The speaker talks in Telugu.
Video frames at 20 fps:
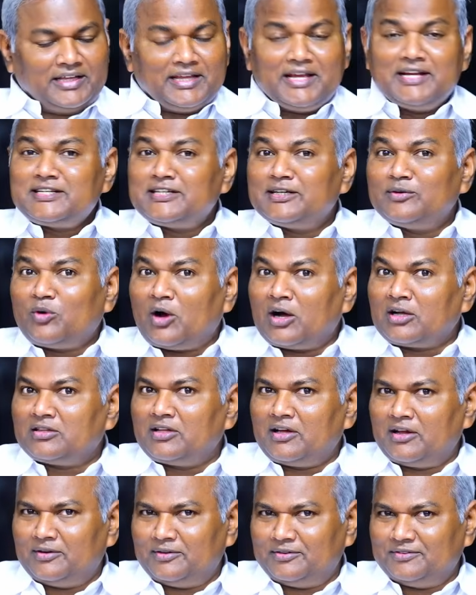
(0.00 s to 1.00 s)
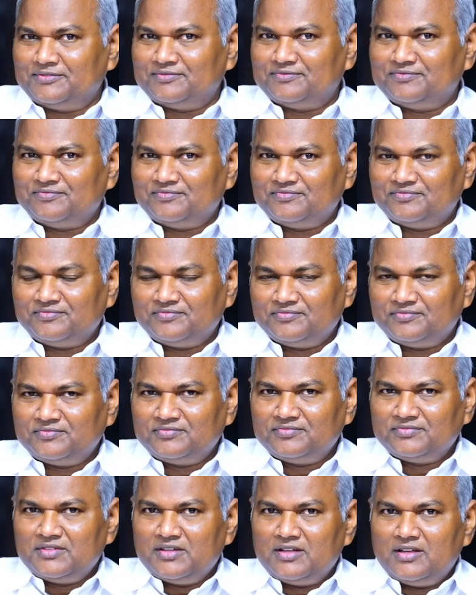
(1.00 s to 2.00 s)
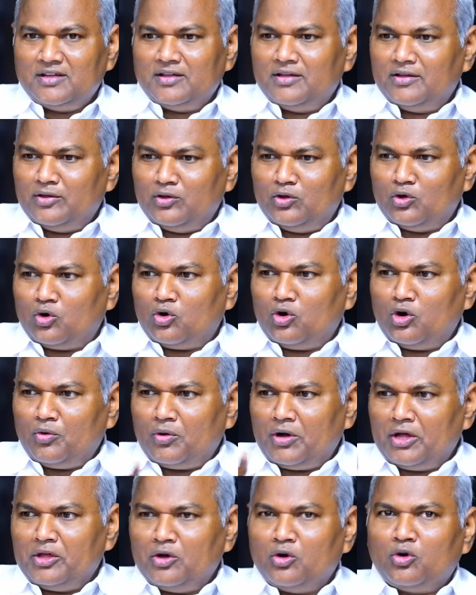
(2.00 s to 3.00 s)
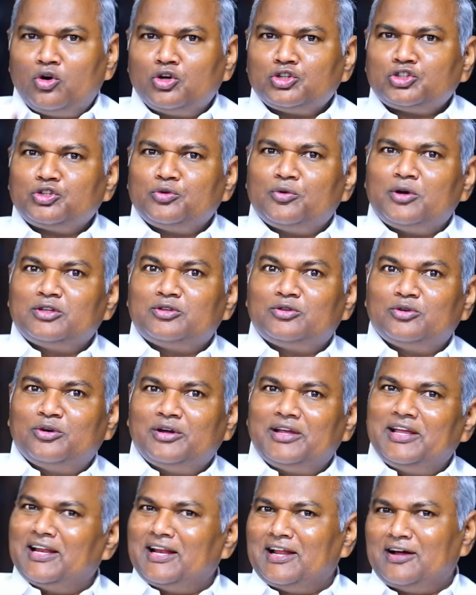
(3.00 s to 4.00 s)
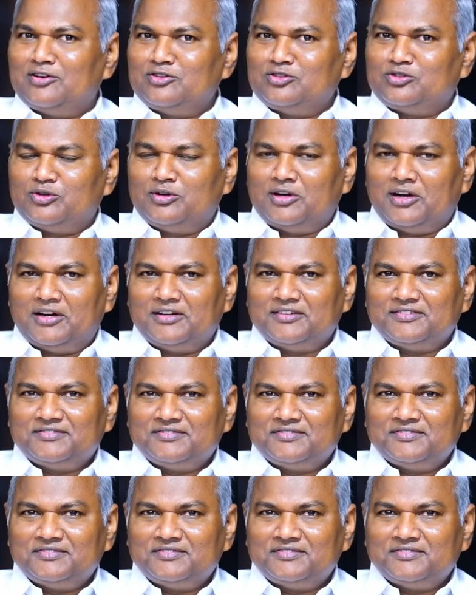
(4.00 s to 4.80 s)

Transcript: ఏంటి వాగ్దానం యహోవా యహోశవతో ఇలా అంటున్నాడు